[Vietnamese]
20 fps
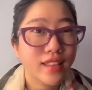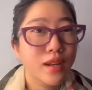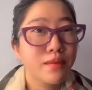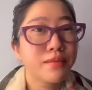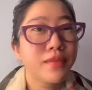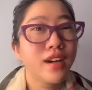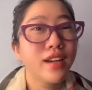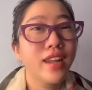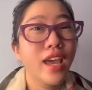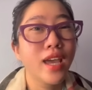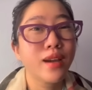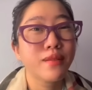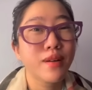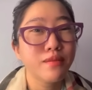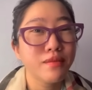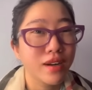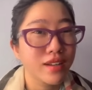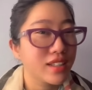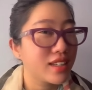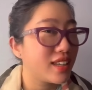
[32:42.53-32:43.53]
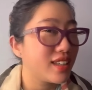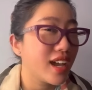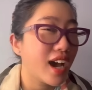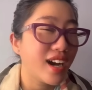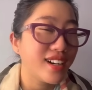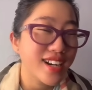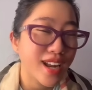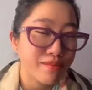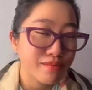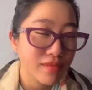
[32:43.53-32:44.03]
tình 10 đêm của mình chị
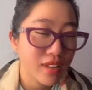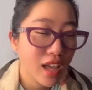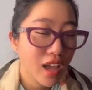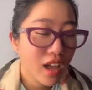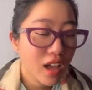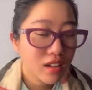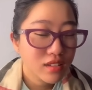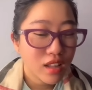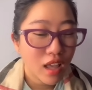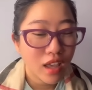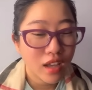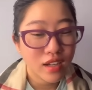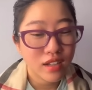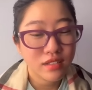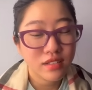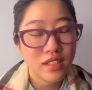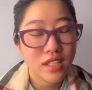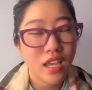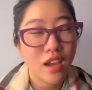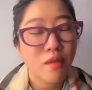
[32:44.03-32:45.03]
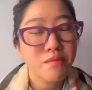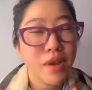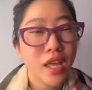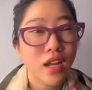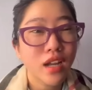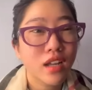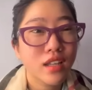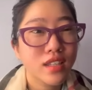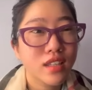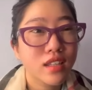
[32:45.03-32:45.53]
nhớ lắm thì chị không
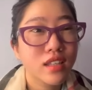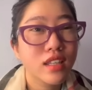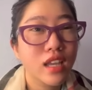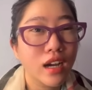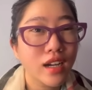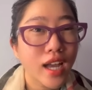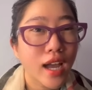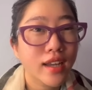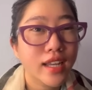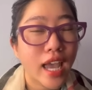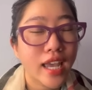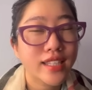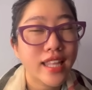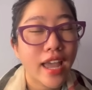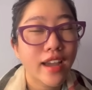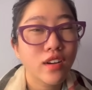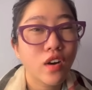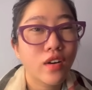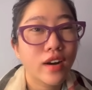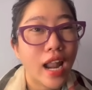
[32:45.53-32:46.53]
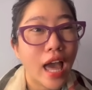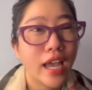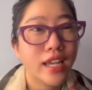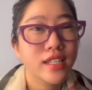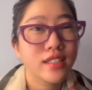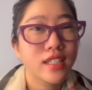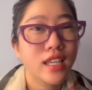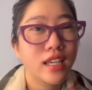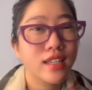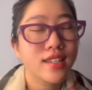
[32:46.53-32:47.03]
biết là những ngày tháng còn
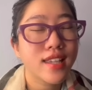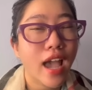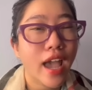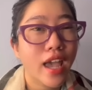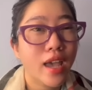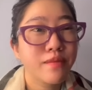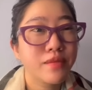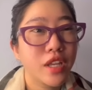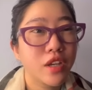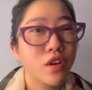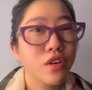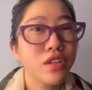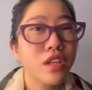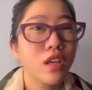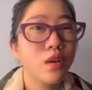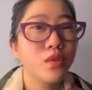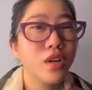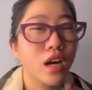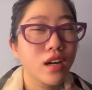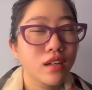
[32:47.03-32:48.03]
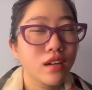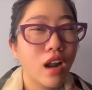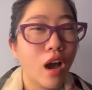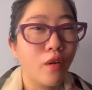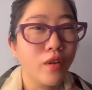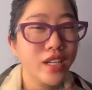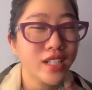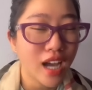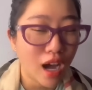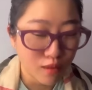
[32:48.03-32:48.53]
lại chị xa em chị có chịu đựng
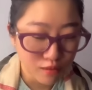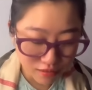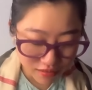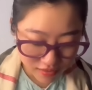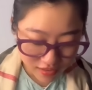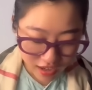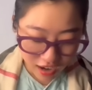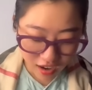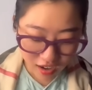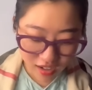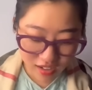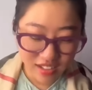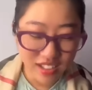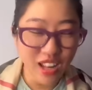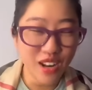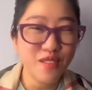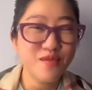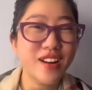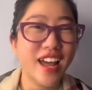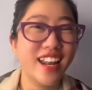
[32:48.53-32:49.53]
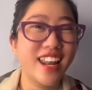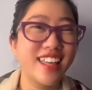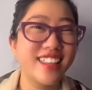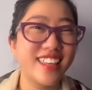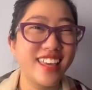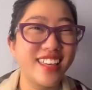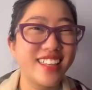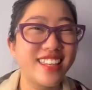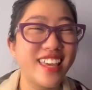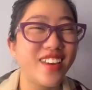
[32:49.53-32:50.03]
nổi không nó thì lúc này là
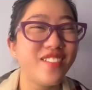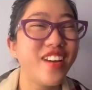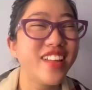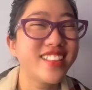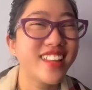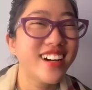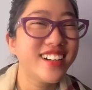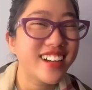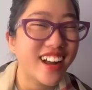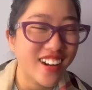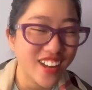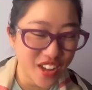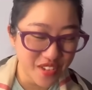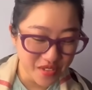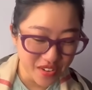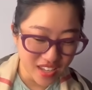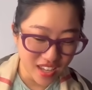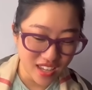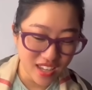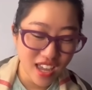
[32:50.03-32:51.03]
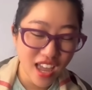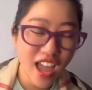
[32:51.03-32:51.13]
chị chị với tư nói vậy cái gì